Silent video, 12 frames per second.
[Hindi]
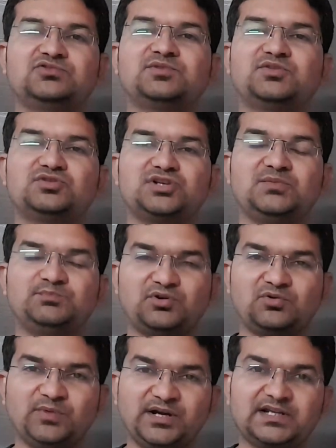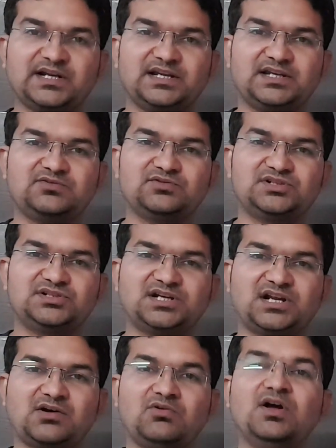उसमें कुछ इम्प्रूवमेंट करने की कोशिश
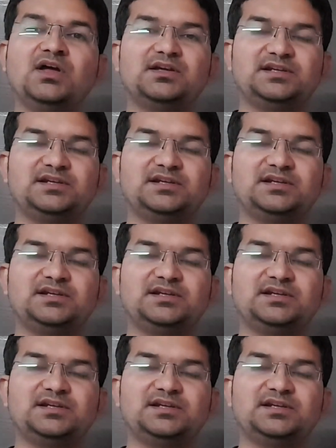कर रहा हो